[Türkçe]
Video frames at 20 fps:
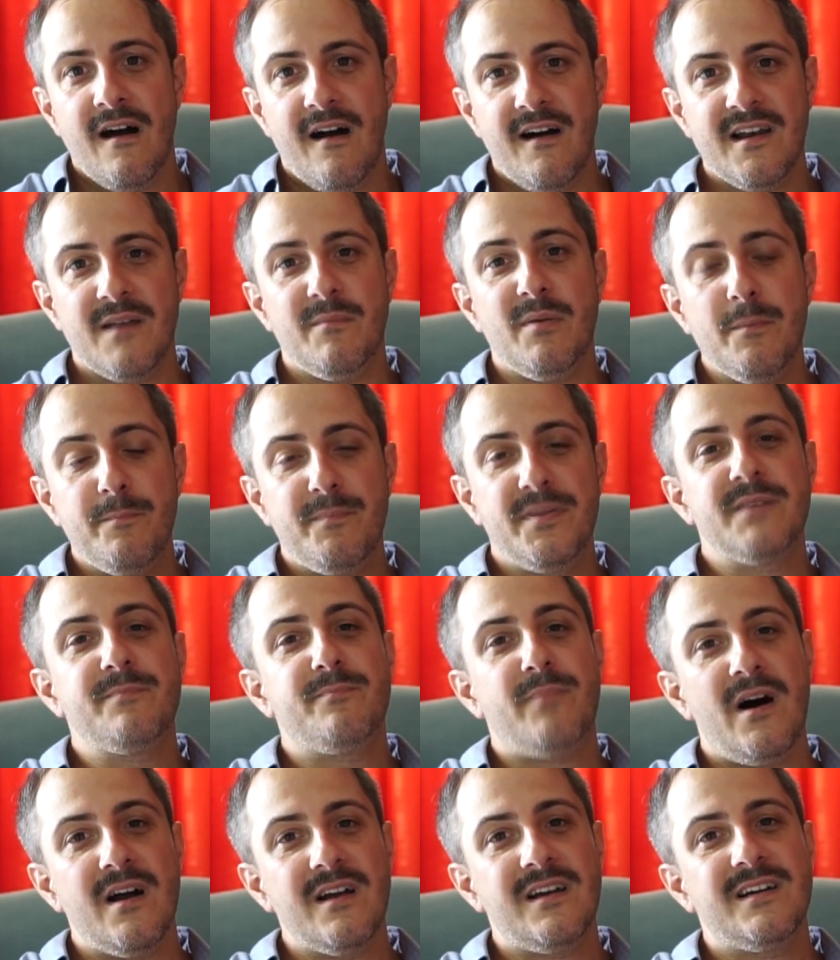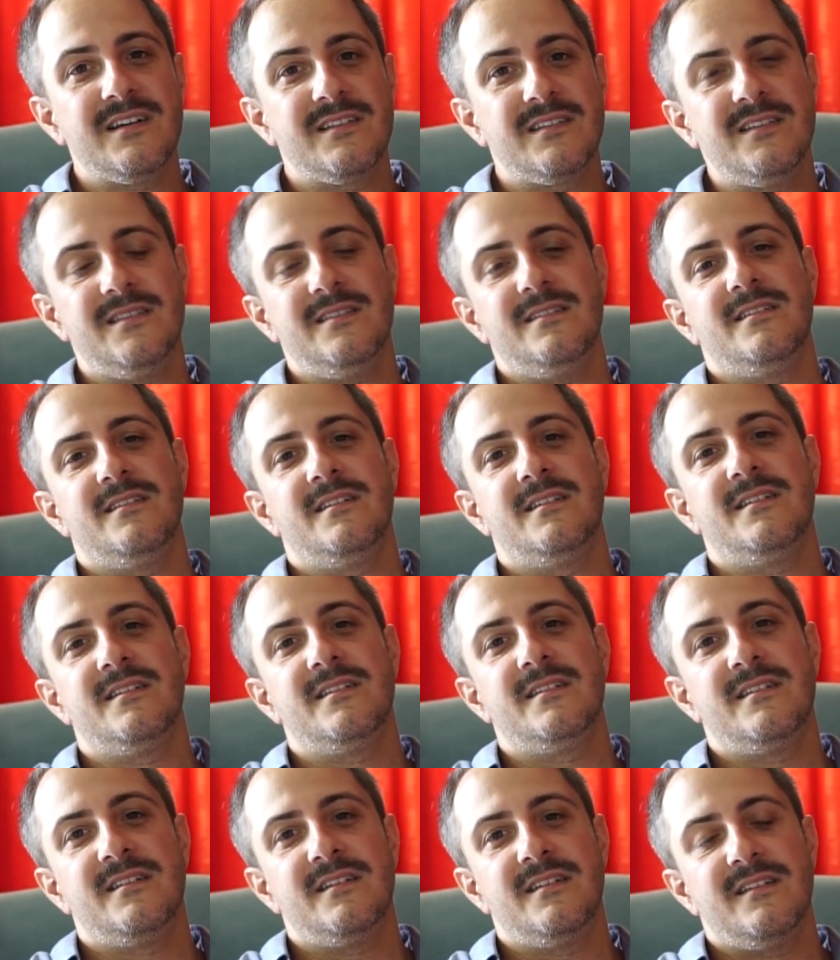Araba bir bankanın
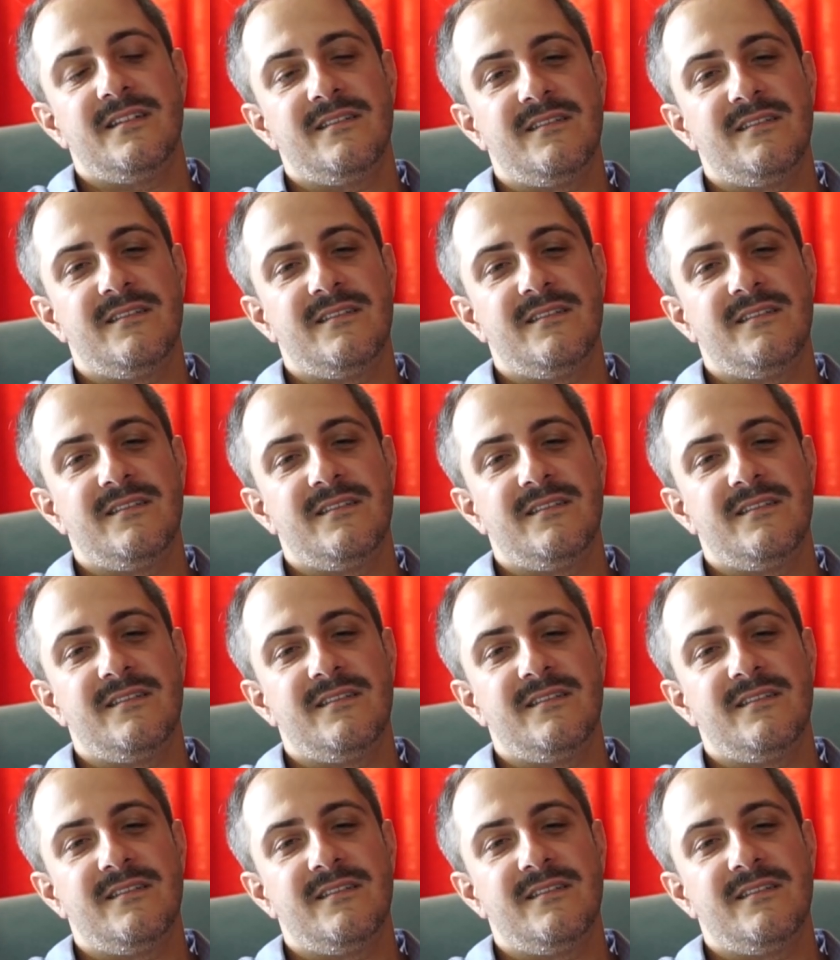e,